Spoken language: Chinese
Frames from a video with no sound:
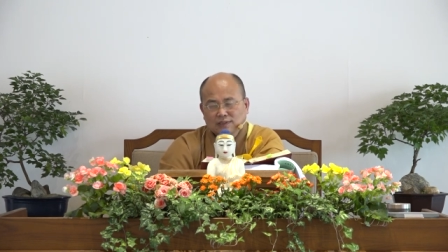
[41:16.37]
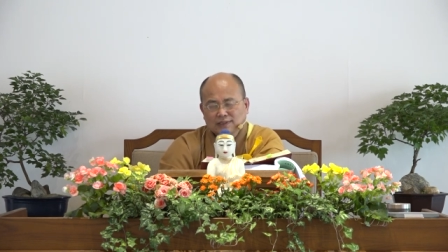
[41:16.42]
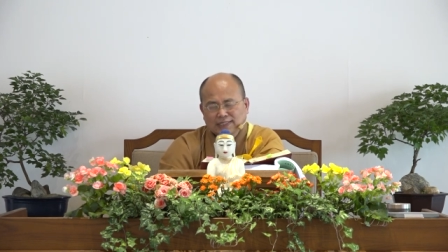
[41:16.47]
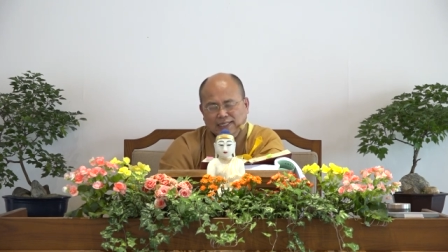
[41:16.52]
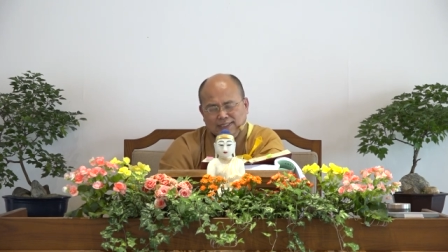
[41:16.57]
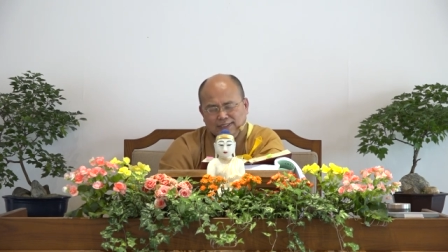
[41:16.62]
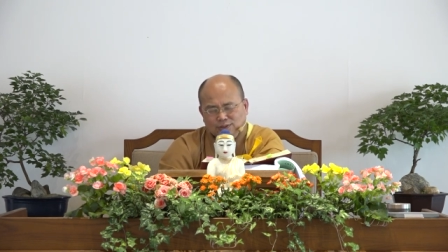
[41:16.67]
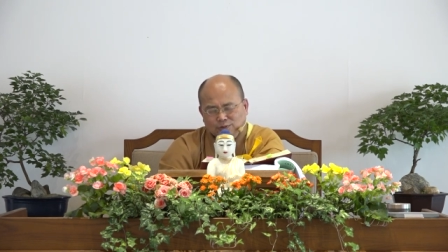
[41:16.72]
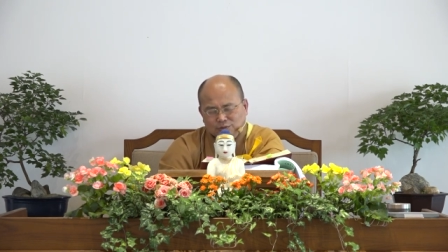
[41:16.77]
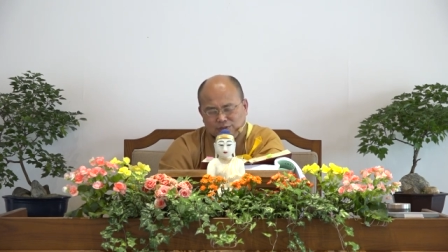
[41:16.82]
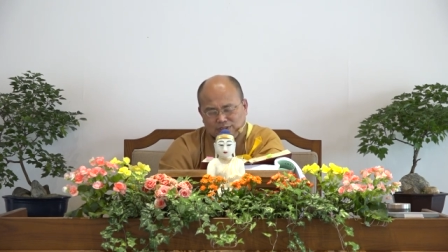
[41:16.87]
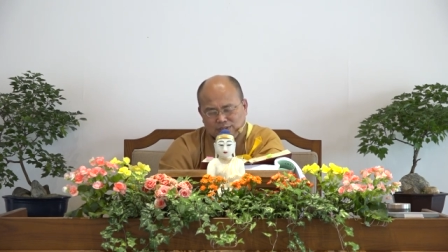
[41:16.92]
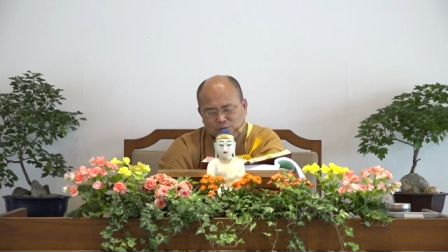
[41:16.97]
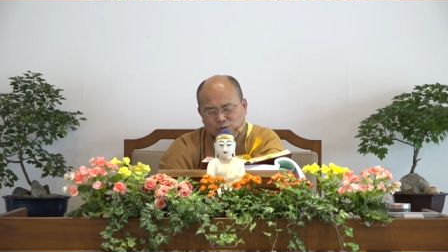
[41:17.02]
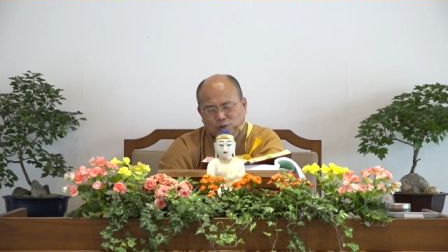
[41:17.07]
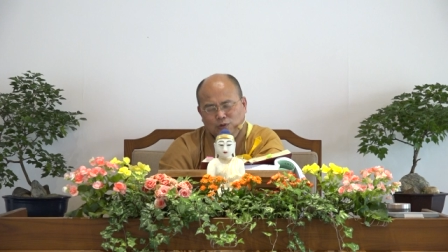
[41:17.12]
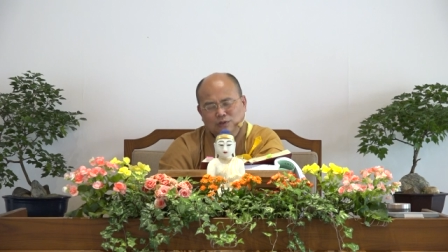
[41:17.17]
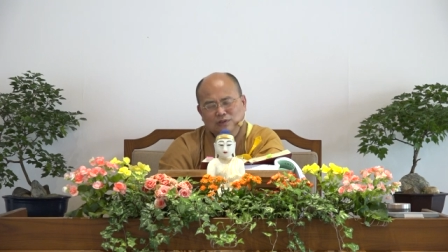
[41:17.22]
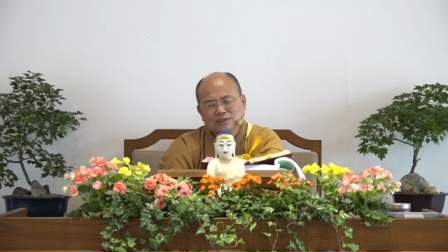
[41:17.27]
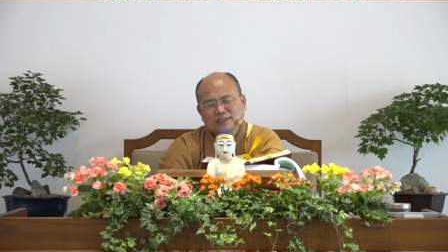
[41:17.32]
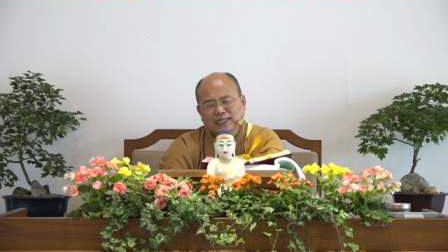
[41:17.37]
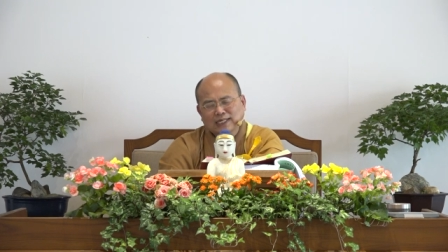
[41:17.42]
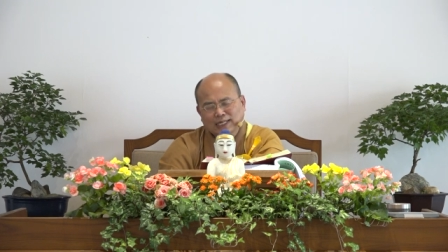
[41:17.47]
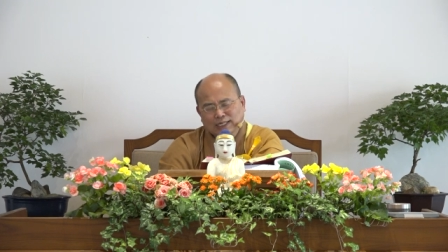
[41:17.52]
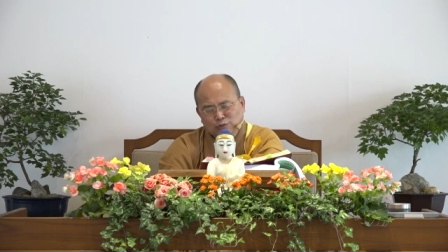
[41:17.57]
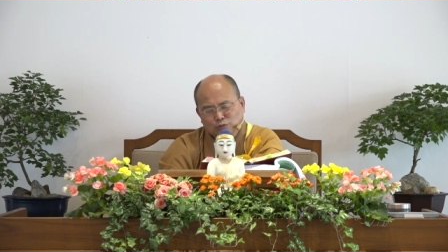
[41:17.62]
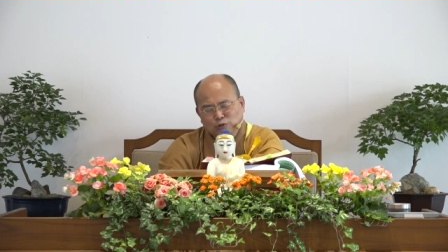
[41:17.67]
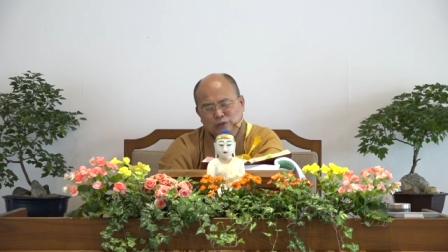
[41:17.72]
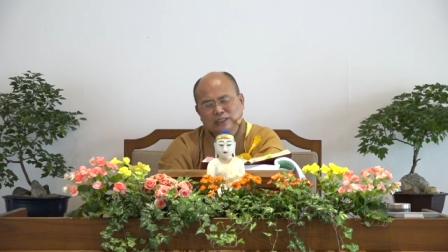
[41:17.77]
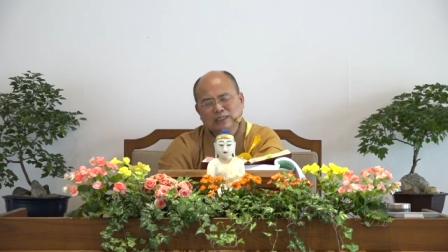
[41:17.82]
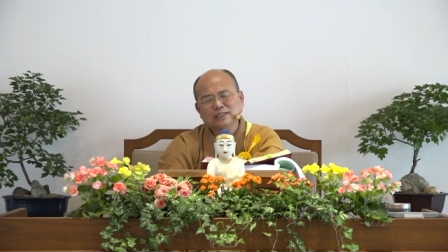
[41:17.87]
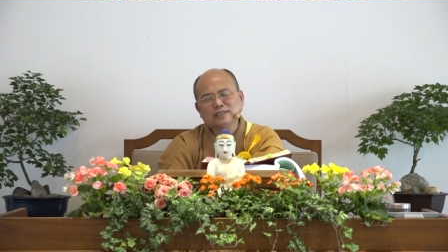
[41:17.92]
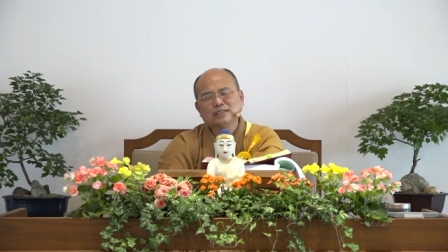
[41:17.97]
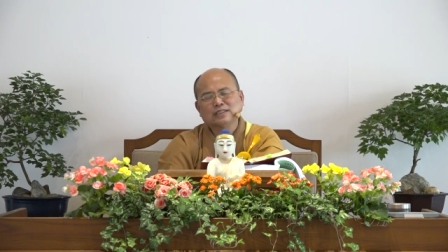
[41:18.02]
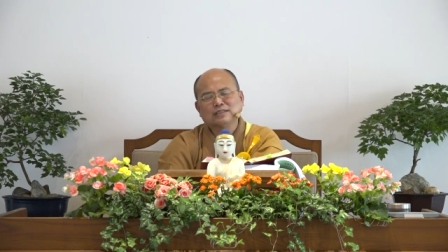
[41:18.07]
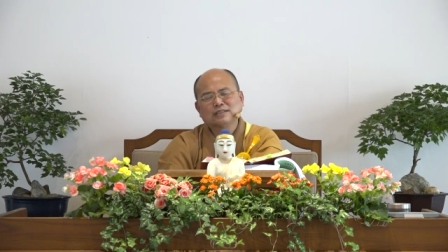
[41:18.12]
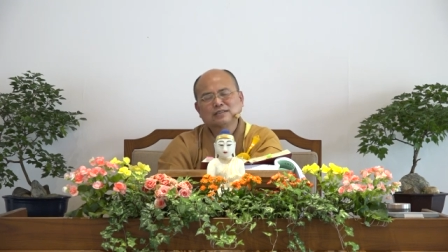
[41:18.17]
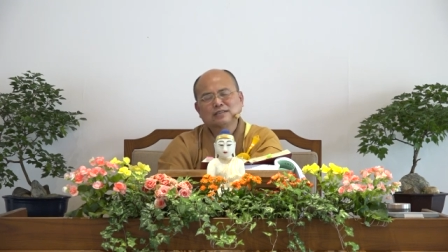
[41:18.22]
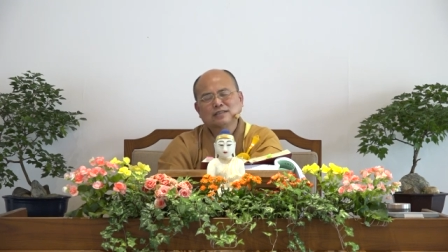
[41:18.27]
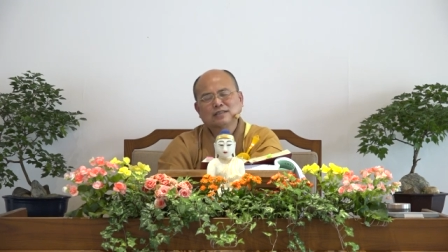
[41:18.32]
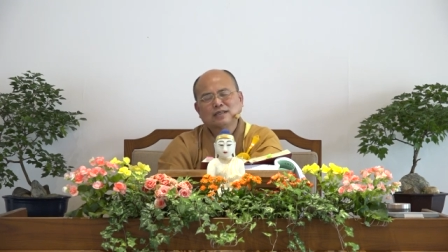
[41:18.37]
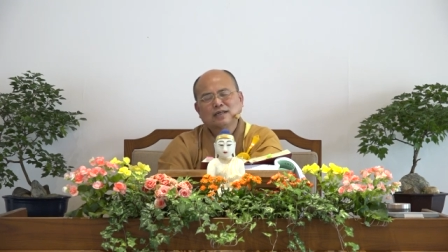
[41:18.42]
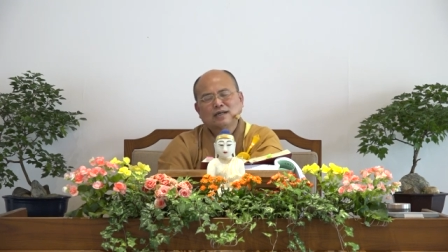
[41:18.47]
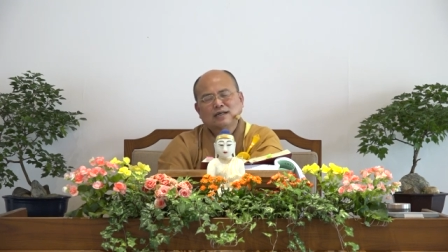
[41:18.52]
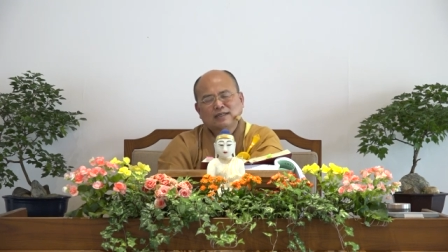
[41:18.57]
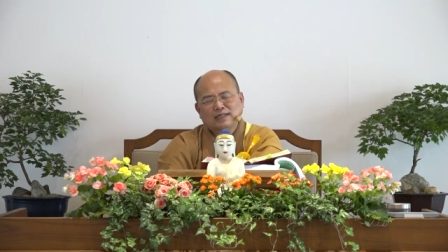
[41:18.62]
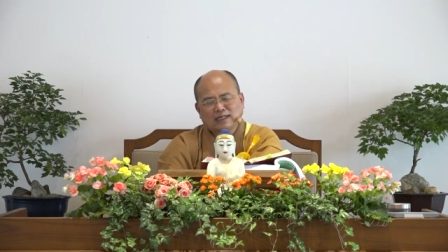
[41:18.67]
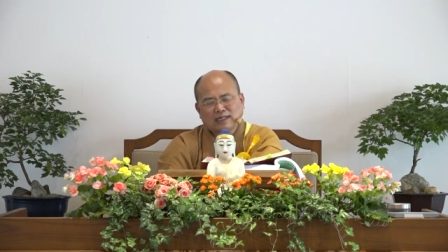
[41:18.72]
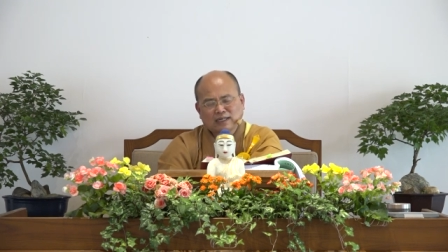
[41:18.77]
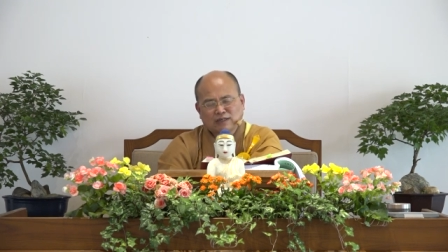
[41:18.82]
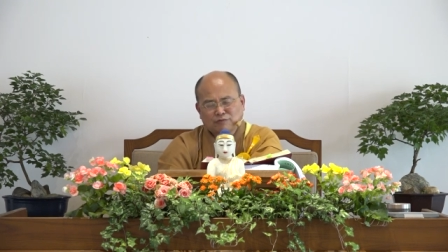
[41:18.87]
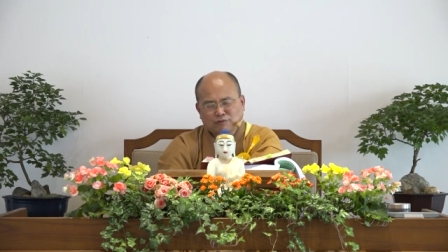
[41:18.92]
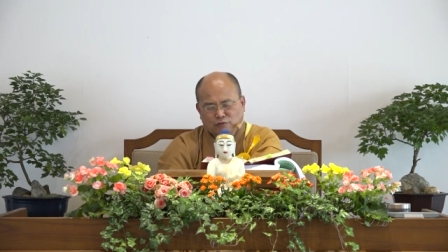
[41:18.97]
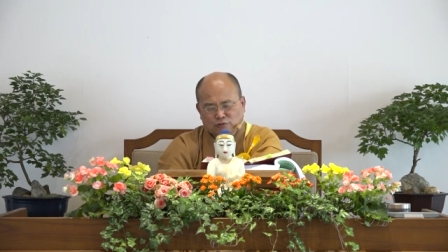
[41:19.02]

她有疑惑，她来问而已啊。